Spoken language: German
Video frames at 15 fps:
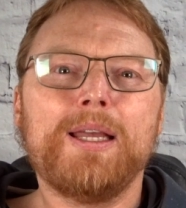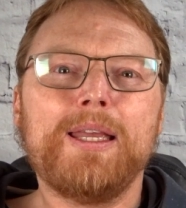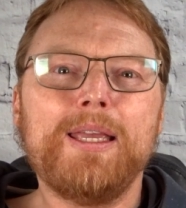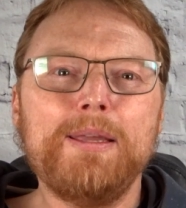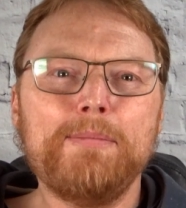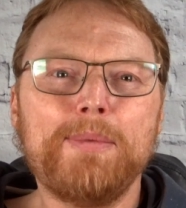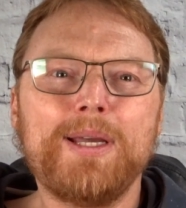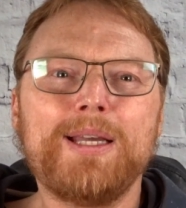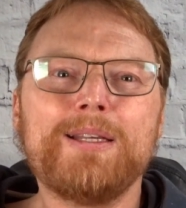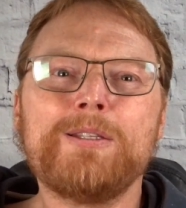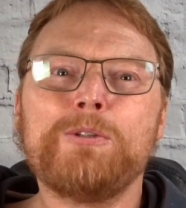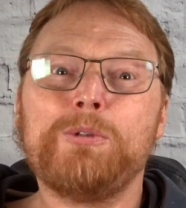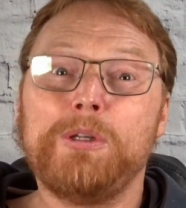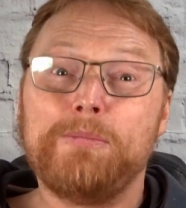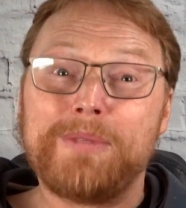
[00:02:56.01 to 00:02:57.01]
immer
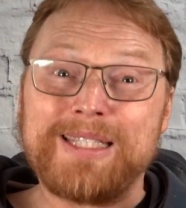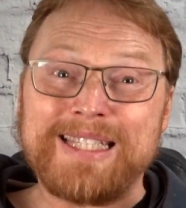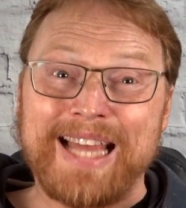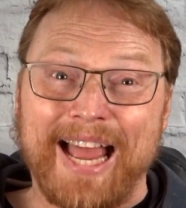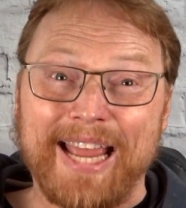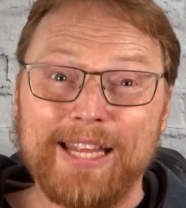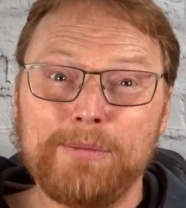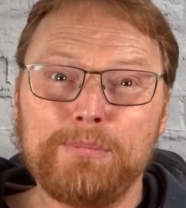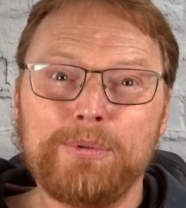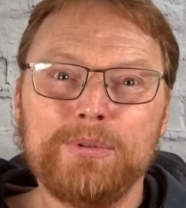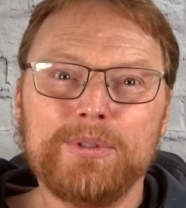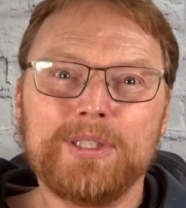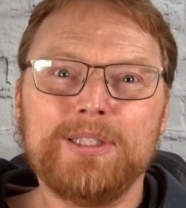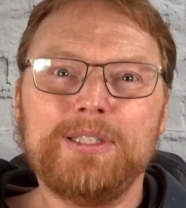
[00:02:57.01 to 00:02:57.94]
erst zu dem Zeitpunkt,